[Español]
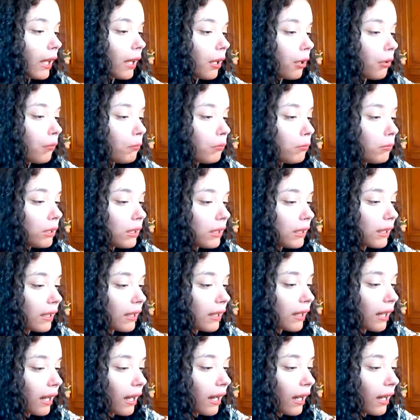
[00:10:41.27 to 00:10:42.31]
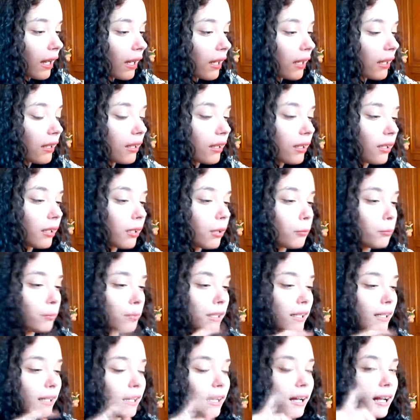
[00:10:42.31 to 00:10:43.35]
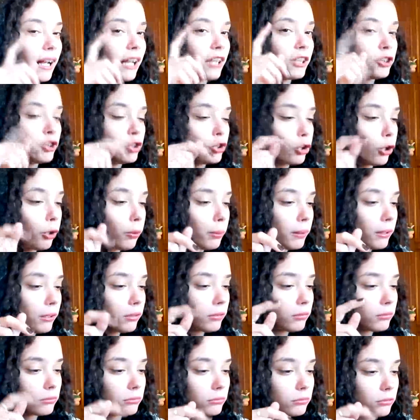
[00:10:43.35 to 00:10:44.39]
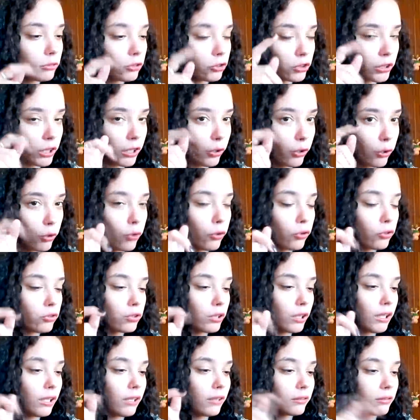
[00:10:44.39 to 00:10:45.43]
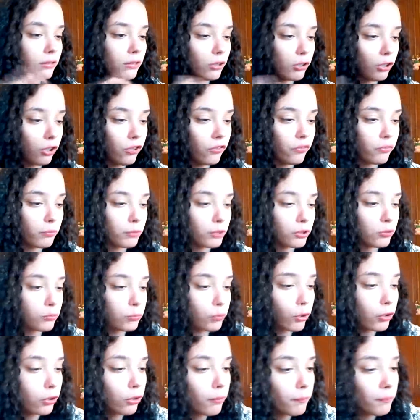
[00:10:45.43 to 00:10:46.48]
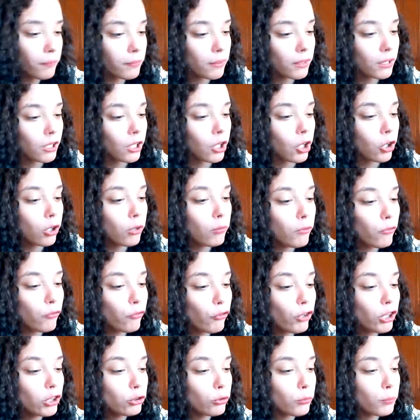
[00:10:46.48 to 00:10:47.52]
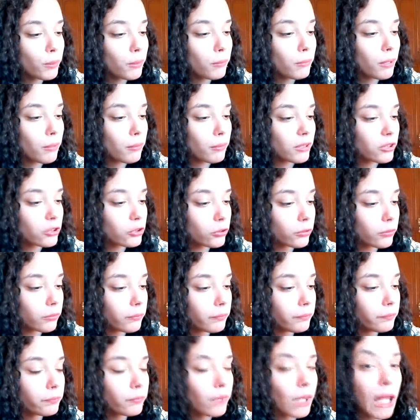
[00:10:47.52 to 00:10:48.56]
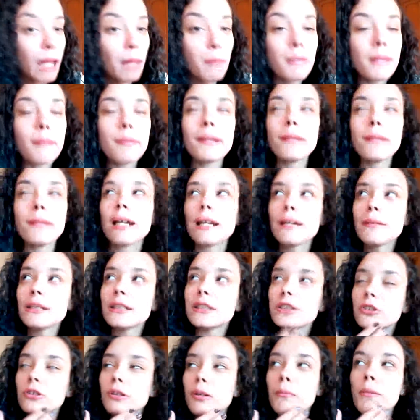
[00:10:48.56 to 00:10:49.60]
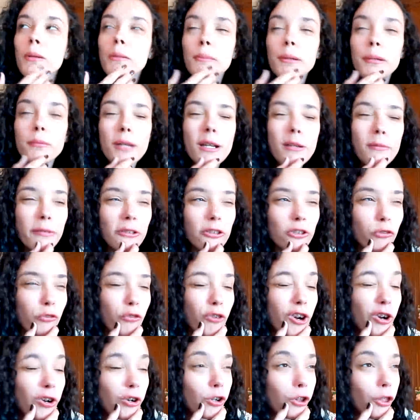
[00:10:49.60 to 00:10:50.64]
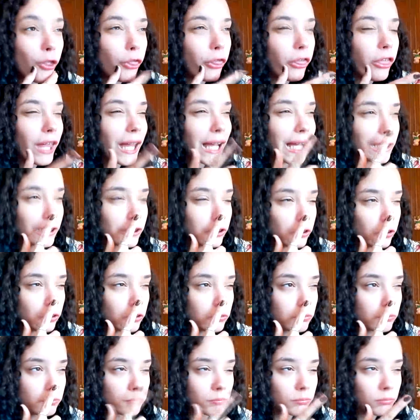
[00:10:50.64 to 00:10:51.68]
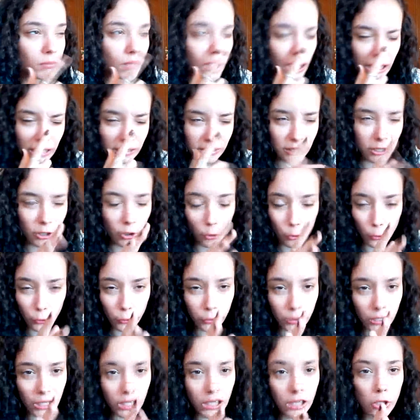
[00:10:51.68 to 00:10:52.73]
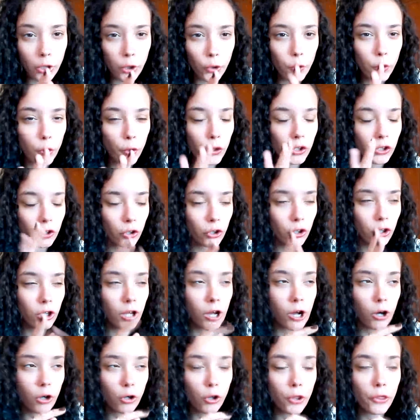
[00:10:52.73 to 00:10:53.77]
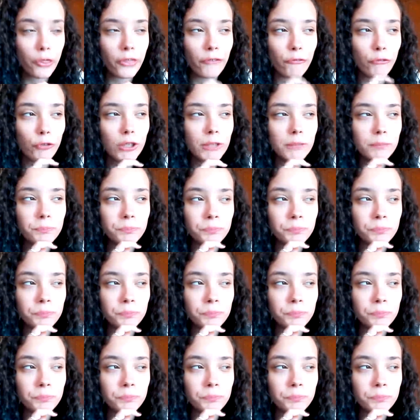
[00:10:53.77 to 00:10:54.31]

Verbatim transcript: Mija Mija Jove, o sea, dos L's, Love, me supongo. ¿Cómo fue tu primer beso? Mi primer beso. Mi primer beso fue con 11 años. Entre los 10 y los 12, yo creo que con 11 fue.